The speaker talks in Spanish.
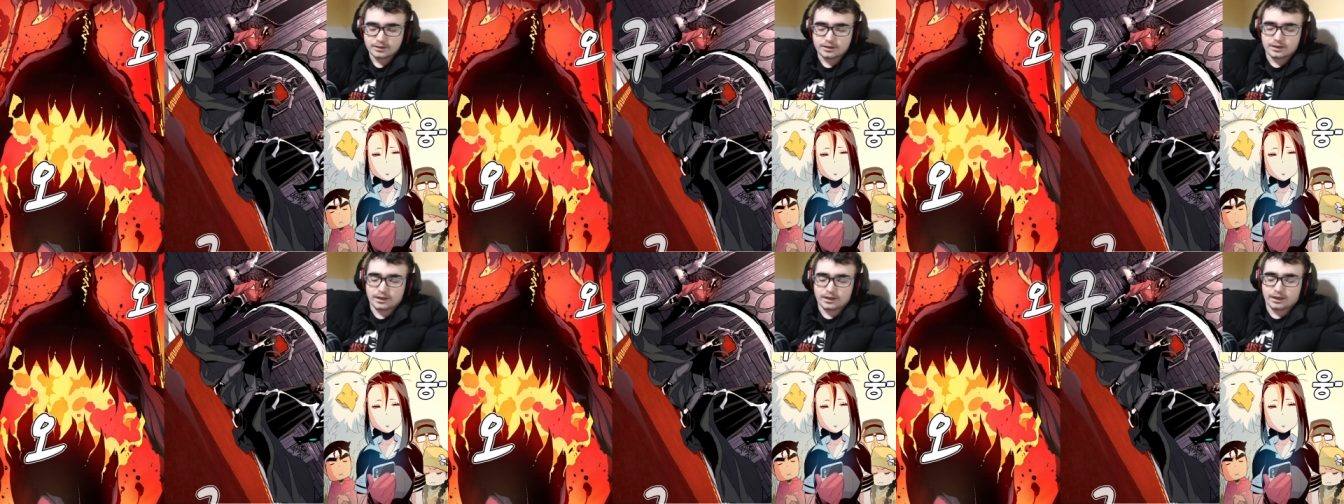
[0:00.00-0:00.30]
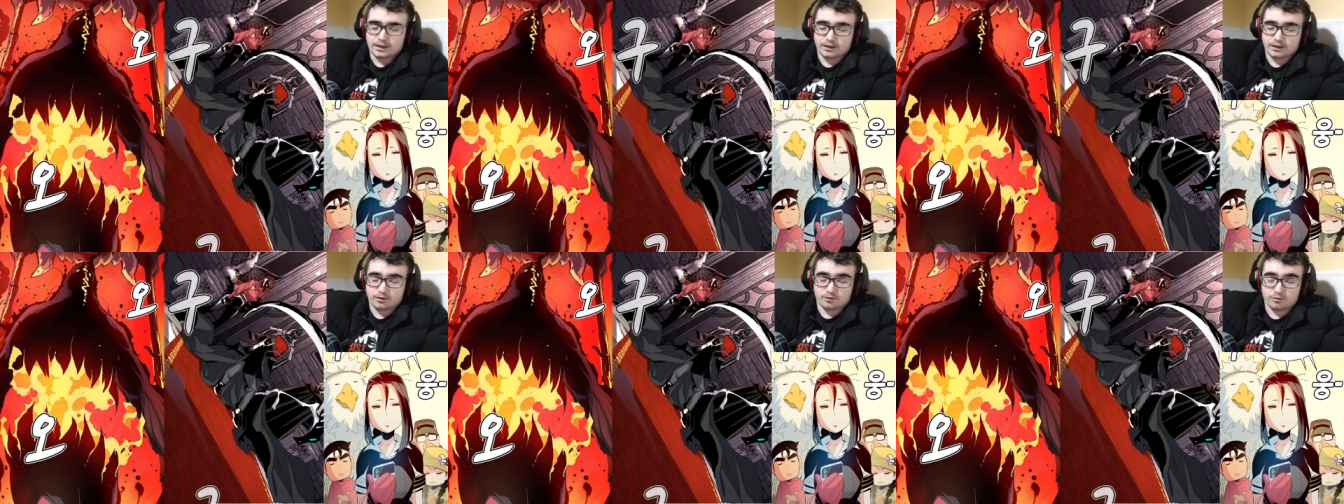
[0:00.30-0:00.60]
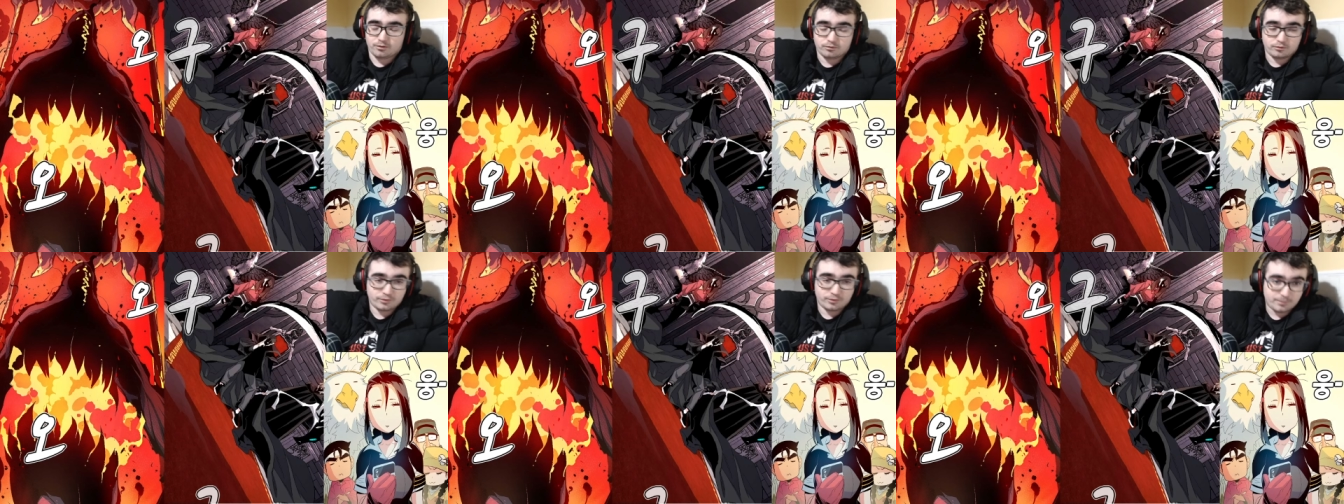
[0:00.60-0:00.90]
Eh,
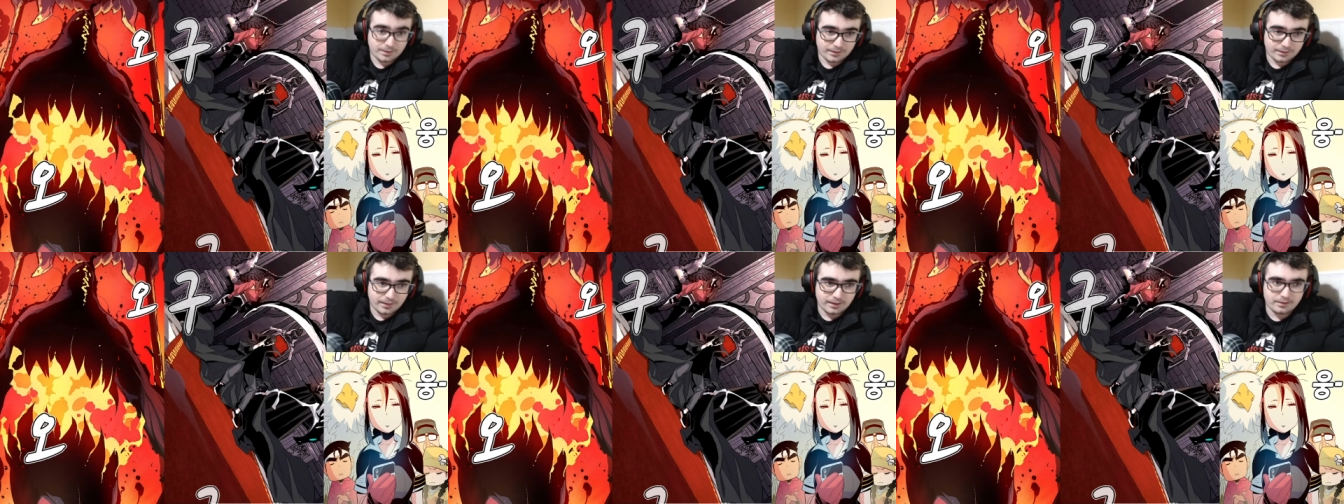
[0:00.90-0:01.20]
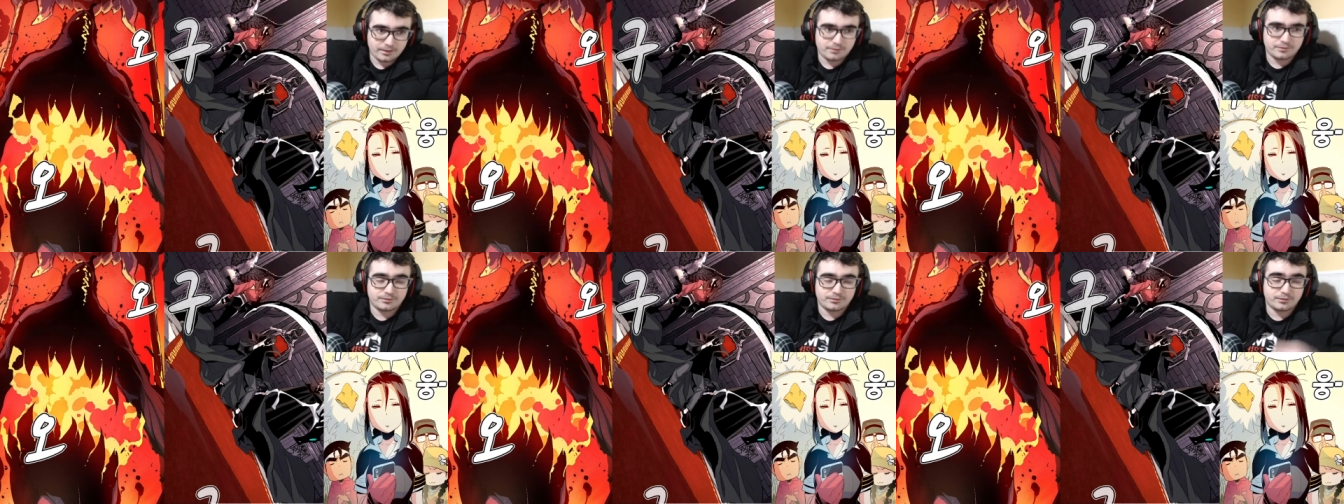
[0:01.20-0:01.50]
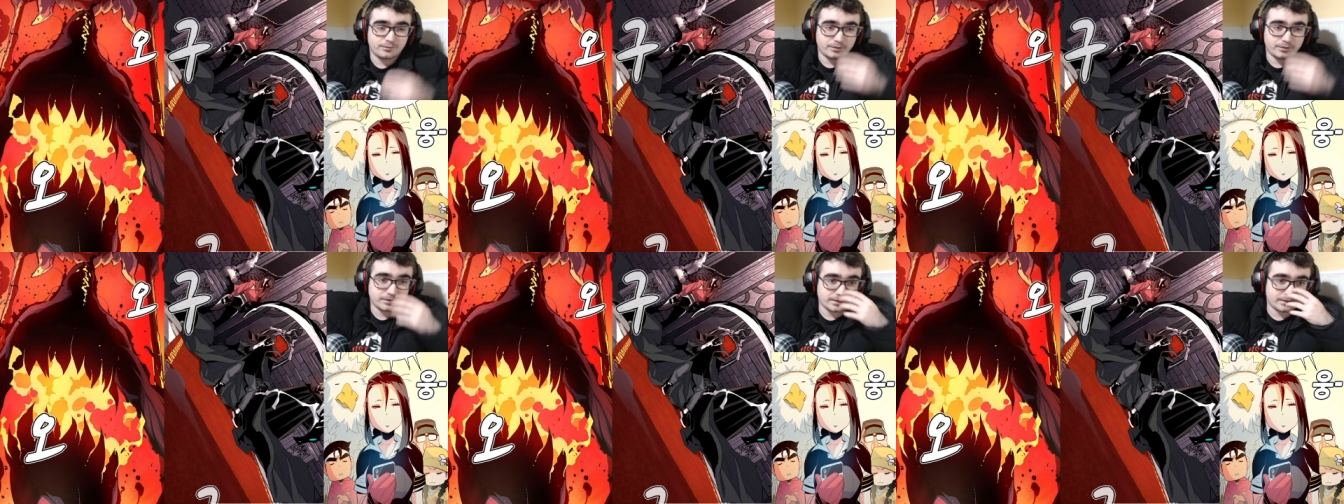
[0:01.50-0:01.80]
o donde me quedé, básicamente
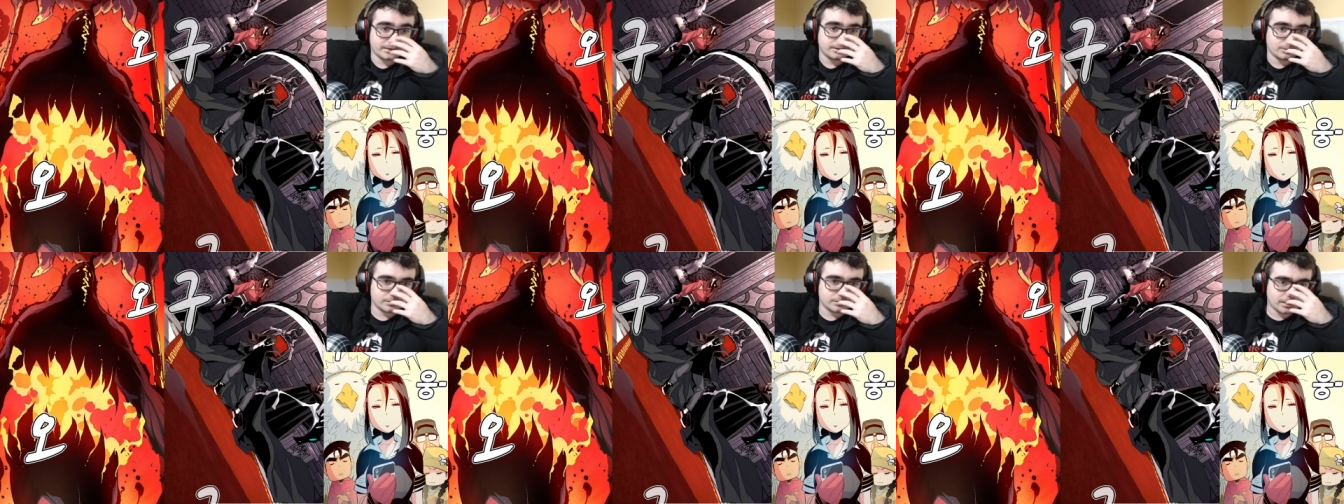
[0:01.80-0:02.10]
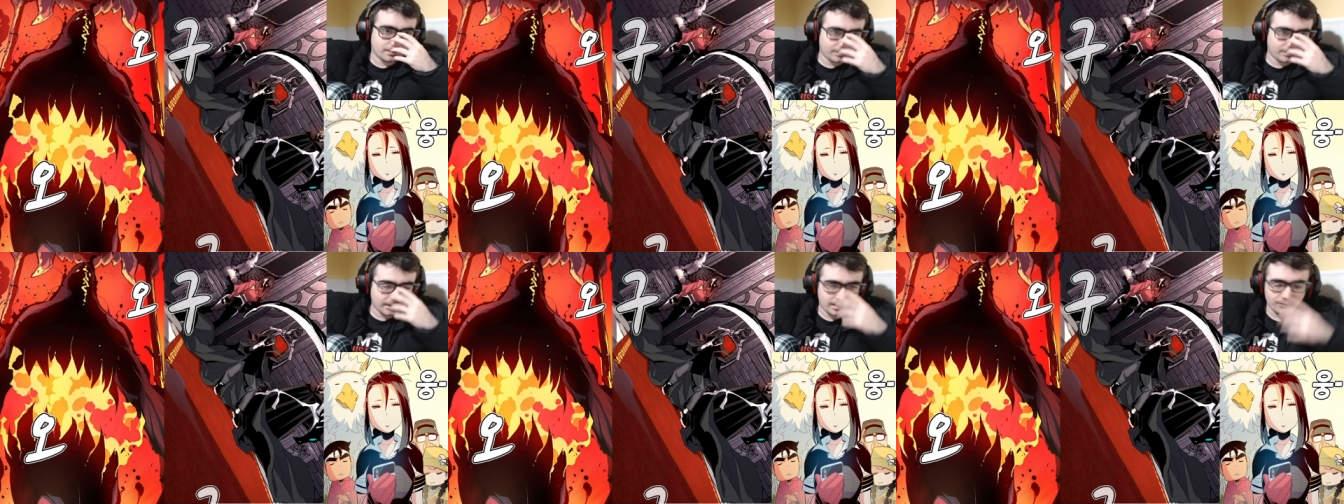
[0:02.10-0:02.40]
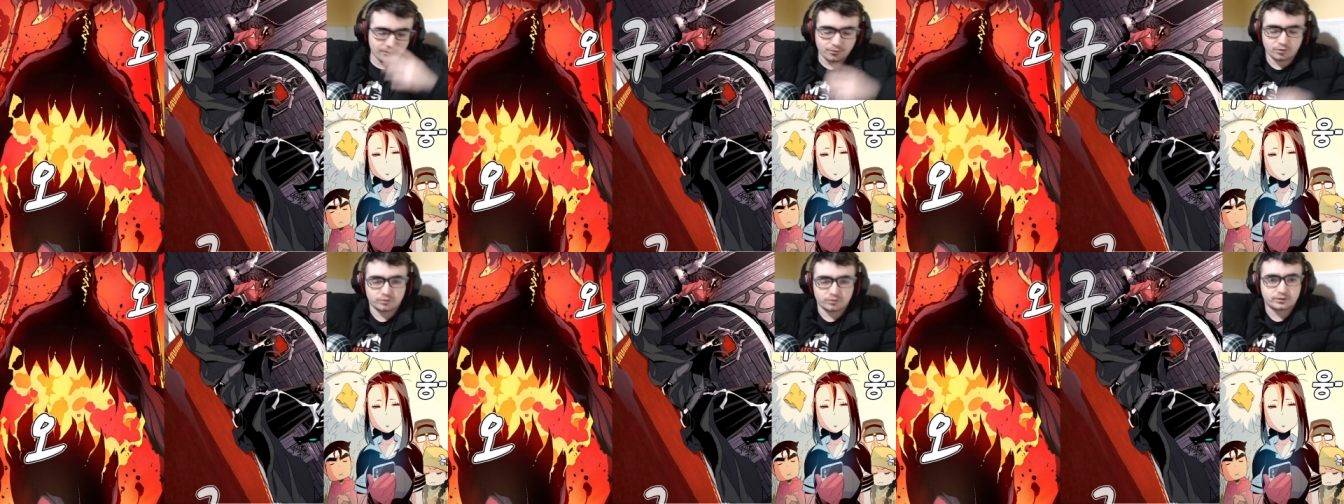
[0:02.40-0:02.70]
cuando estaba
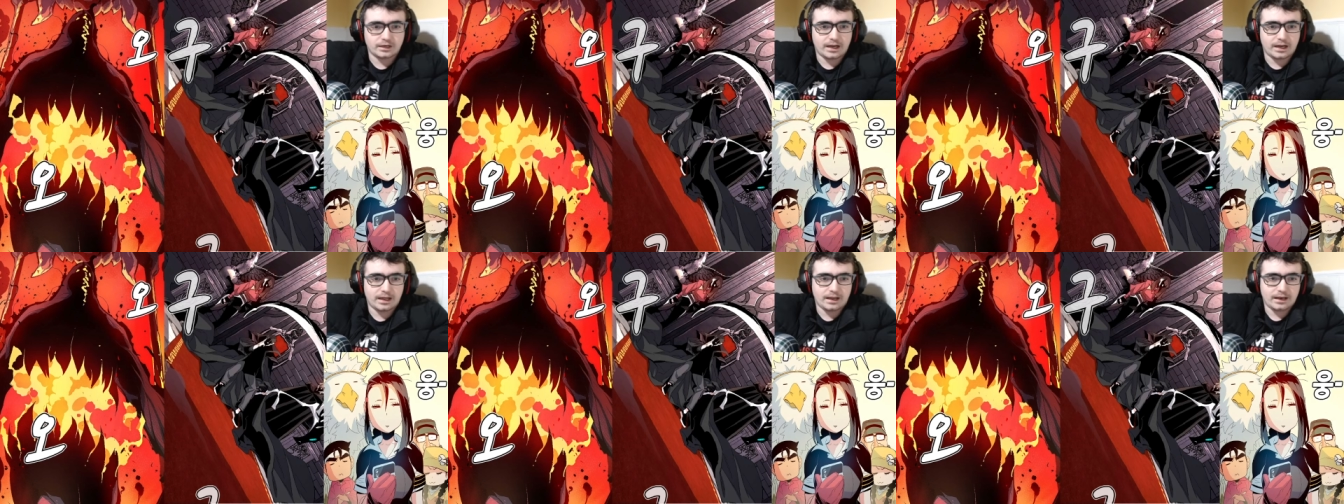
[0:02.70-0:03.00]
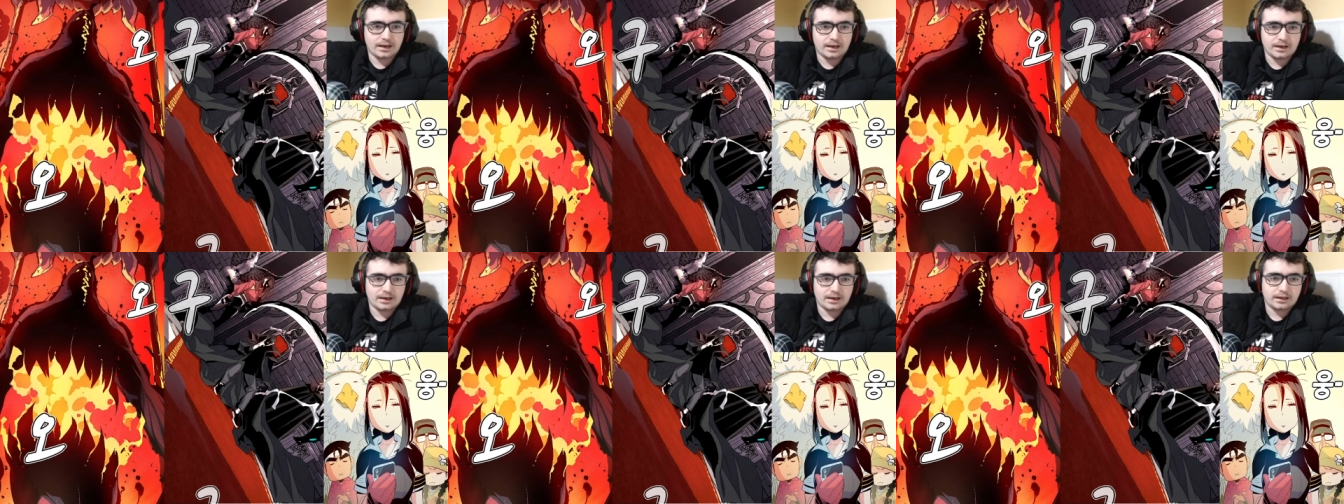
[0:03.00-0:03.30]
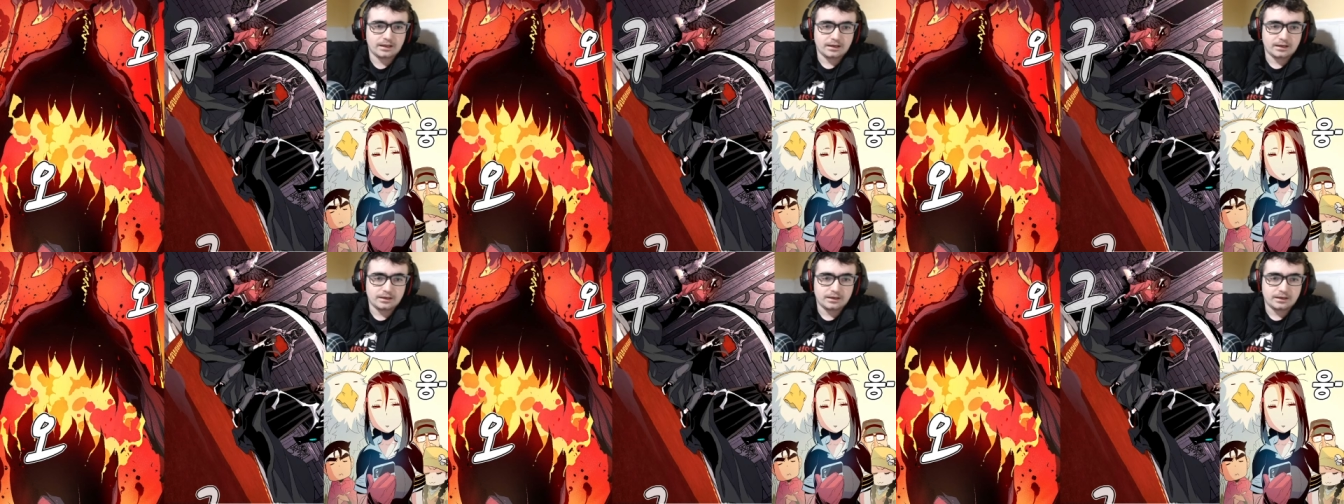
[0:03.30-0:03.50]
peleando contra el